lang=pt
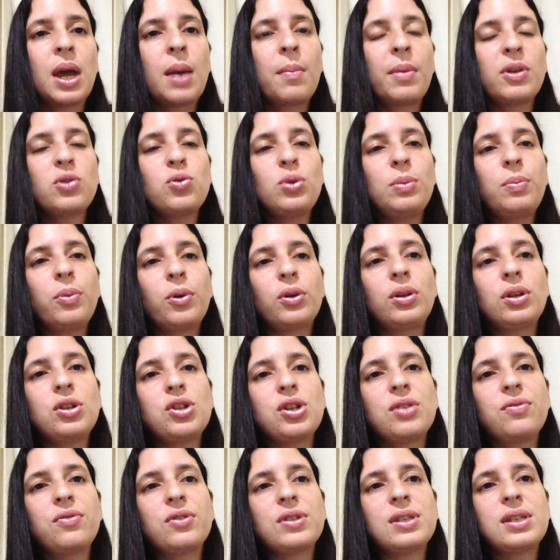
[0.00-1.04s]
Mas o
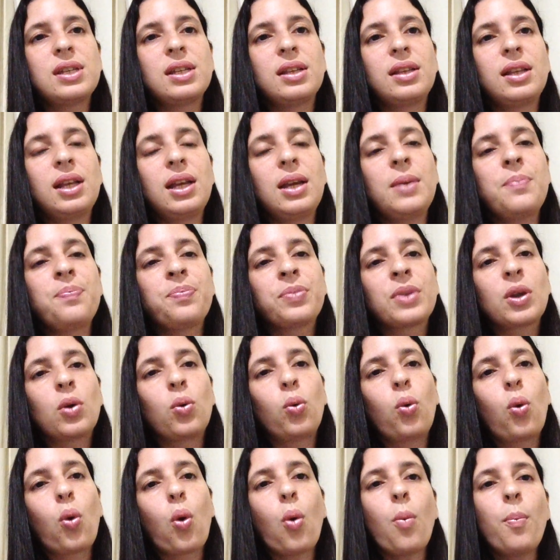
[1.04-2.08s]
importante é você ter
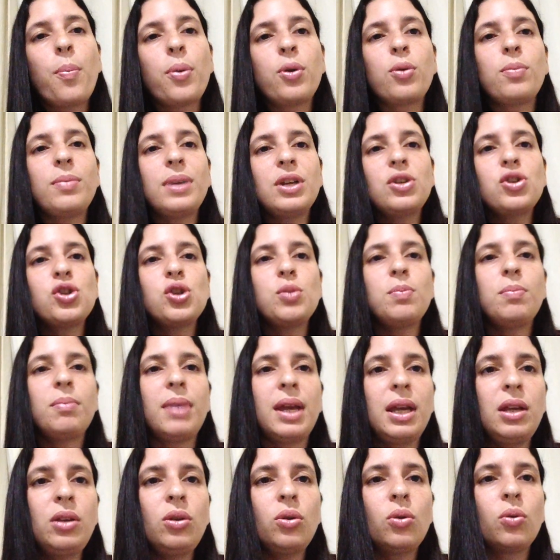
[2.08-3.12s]
o
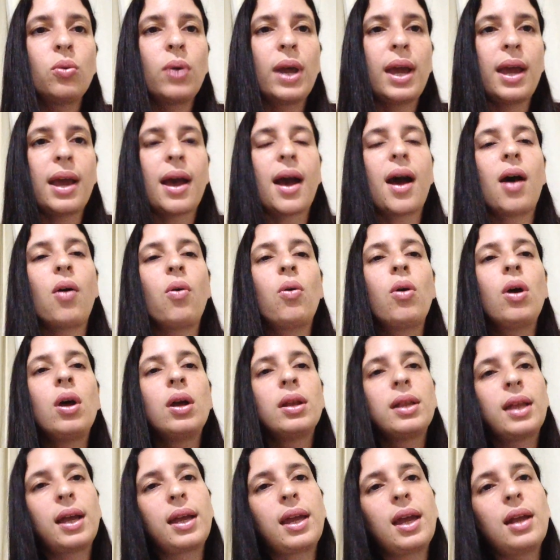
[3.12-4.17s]
comprometimento real
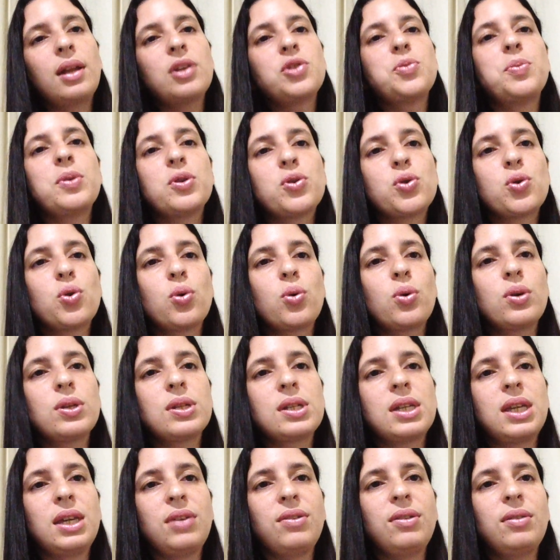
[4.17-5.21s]
daquelas pessoas
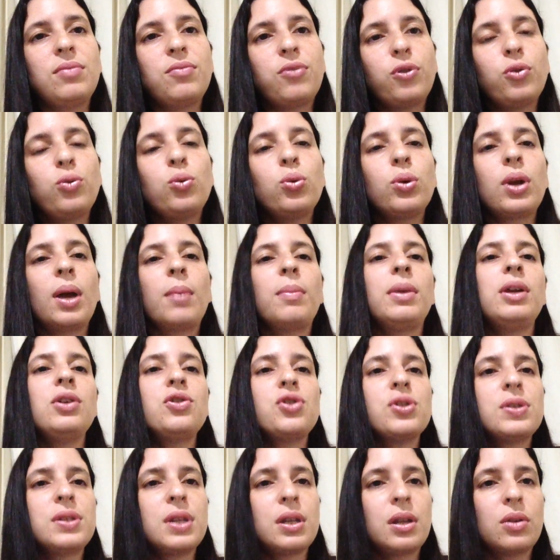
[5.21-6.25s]
que
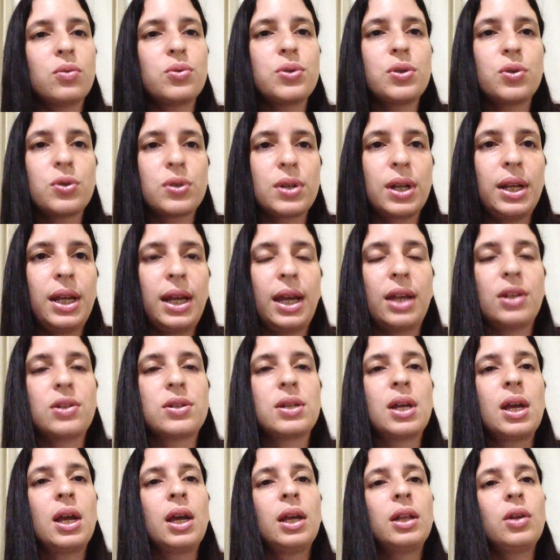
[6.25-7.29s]
futuramente serão seus
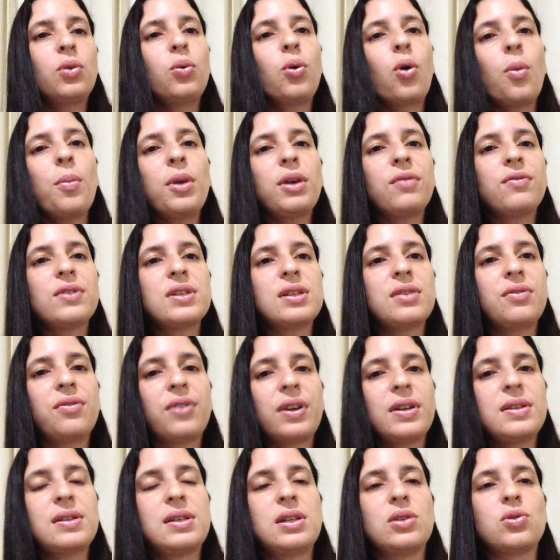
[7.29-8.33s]
clientes. Então, como é que você
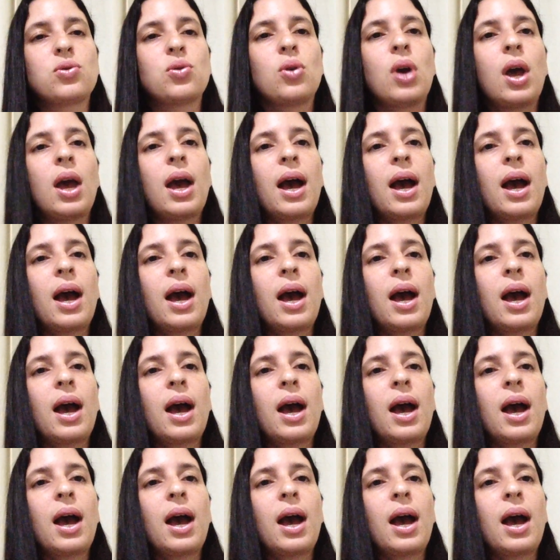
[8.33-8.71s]
faz isso?